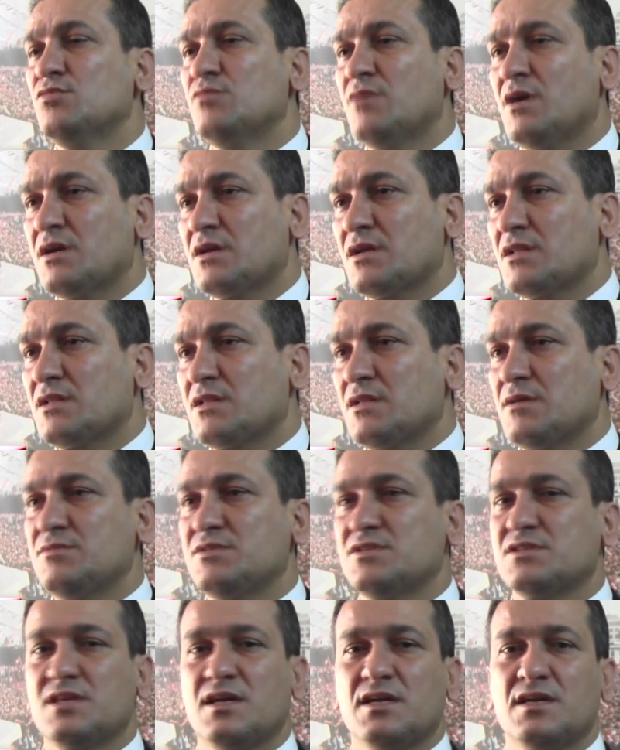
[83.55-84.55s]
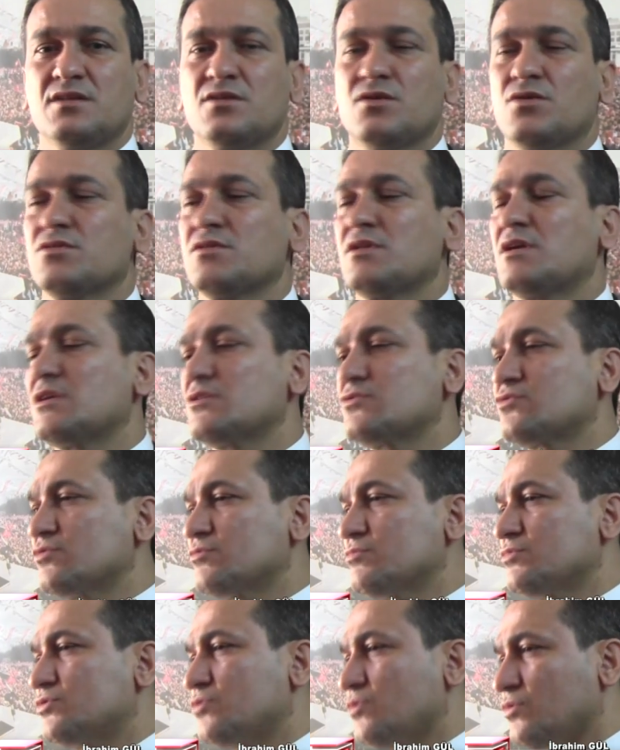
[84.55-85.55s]
Bu manada da bizlerin onlara
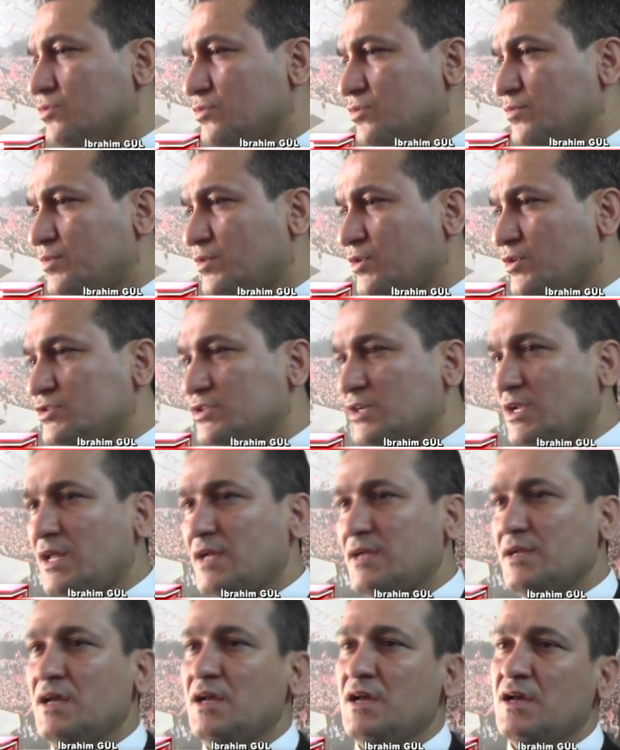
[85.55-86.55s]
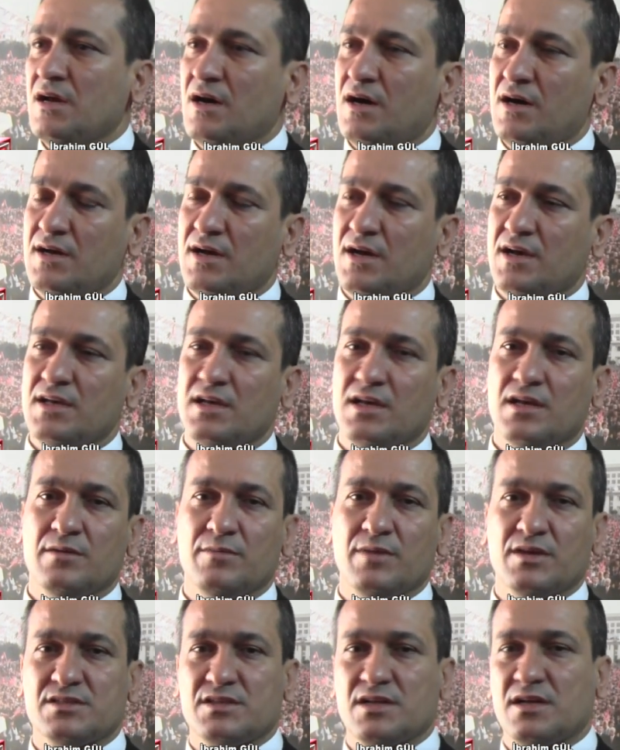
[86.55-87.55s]
sunmuş olduğu projeler ayağa
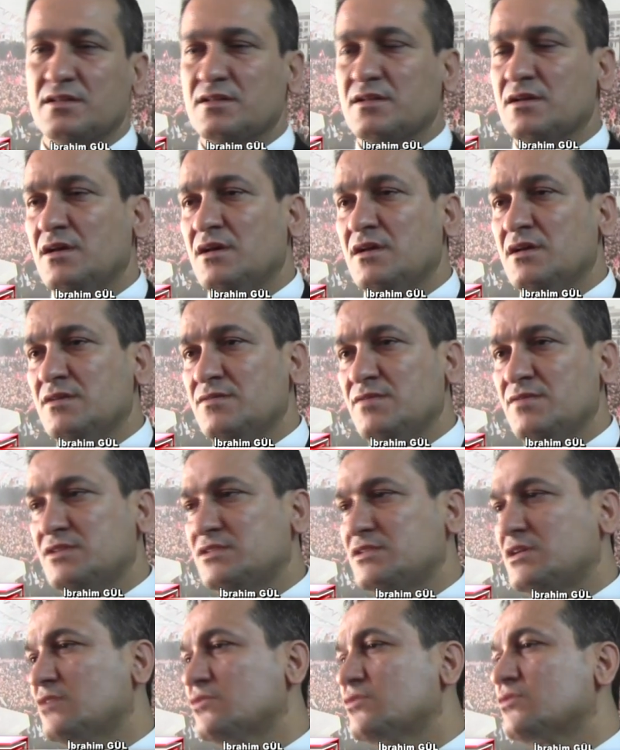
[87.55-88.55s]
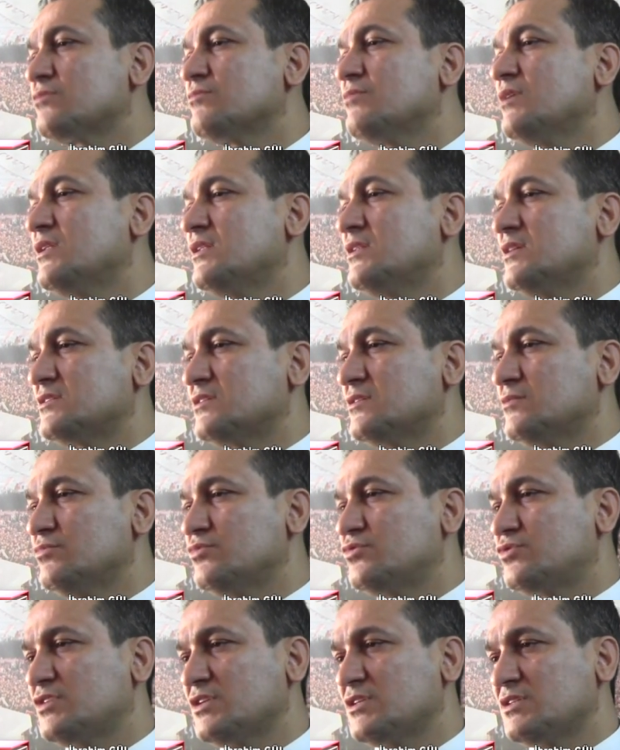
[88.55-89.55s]
yere basan, ve İskenderun
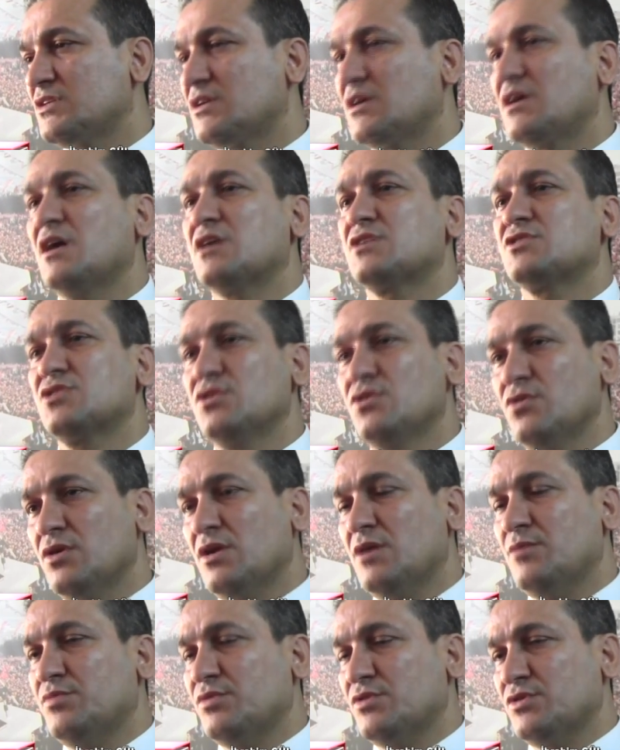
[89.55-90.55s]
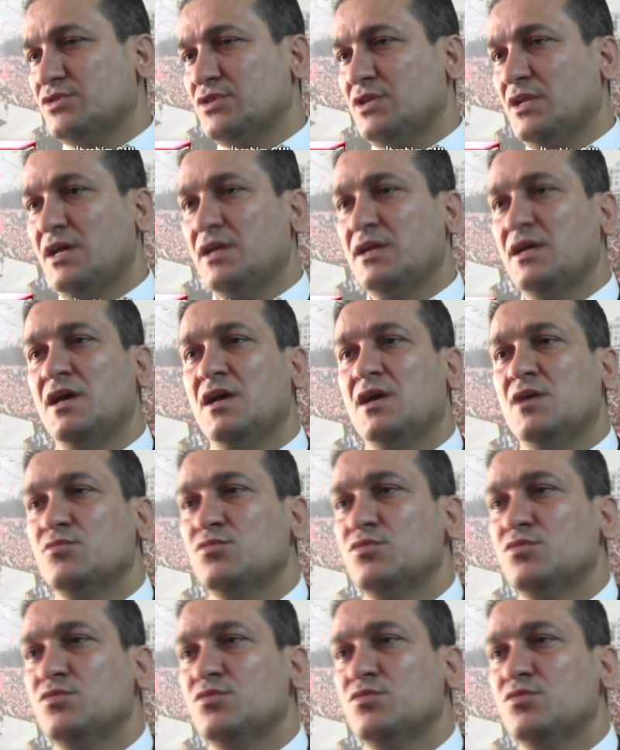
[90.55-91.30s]
Belediyesi'nin bütçesinin karşılığı olan projeler.